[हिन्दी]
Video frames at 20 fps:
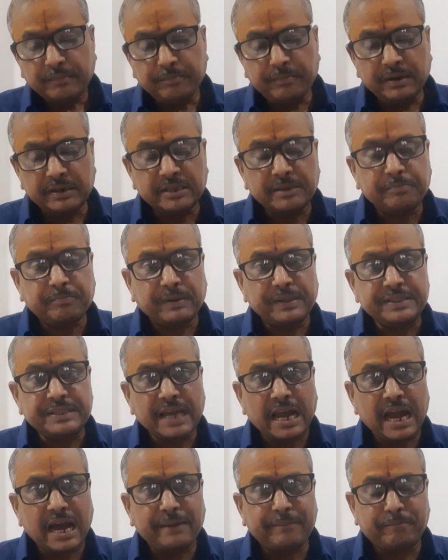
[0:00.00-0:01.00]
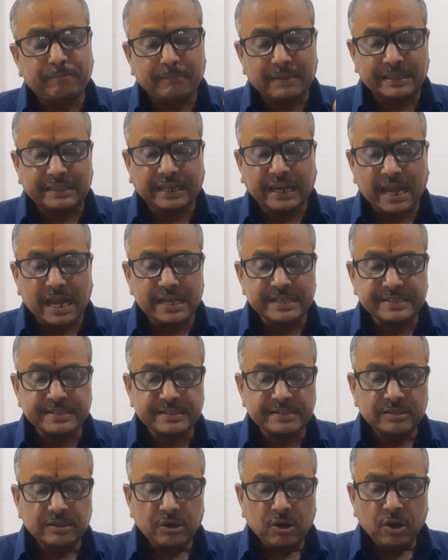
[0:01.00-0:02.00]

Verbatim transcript: बल्कि पंजाब मद्रास